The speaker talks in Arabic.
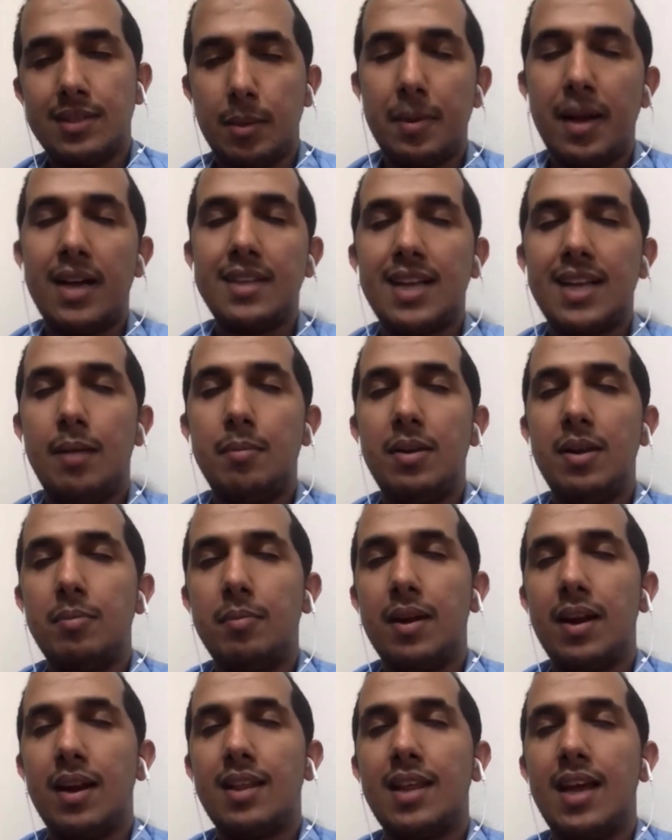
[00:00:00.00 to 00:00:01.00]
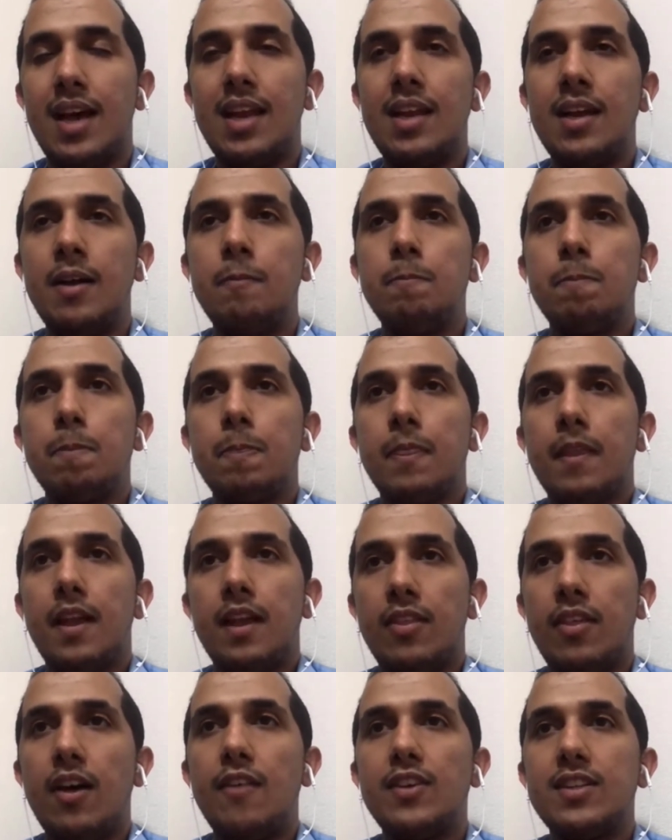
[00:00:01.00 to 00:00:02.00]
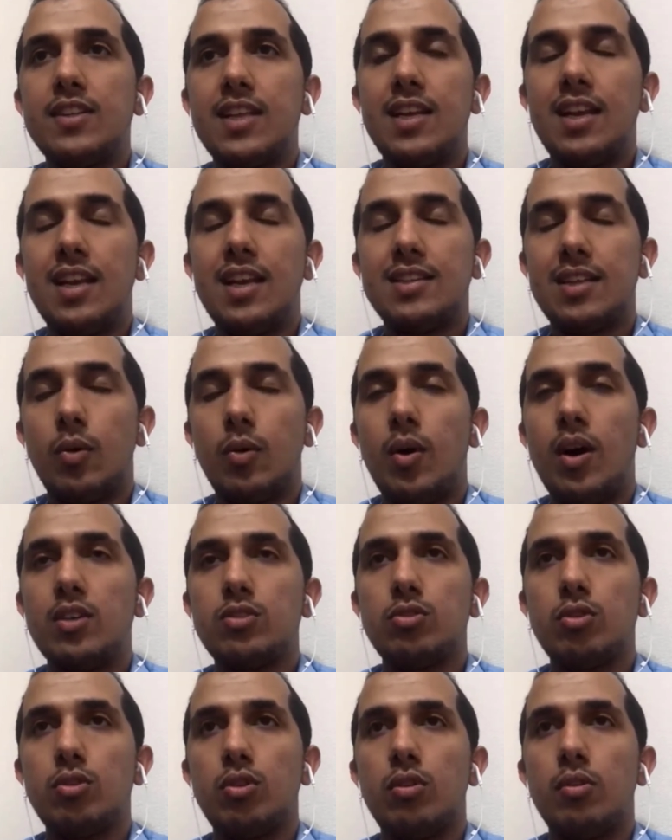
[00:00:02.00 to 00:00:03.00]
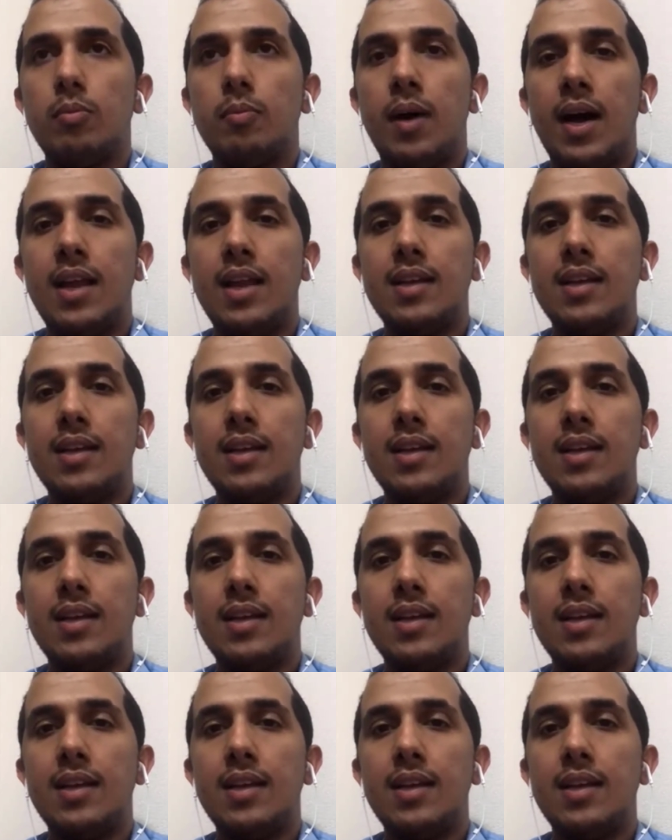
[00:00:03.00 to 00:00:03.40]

آه، طبيعه عملي مره ثانيه اضافه الى التواصل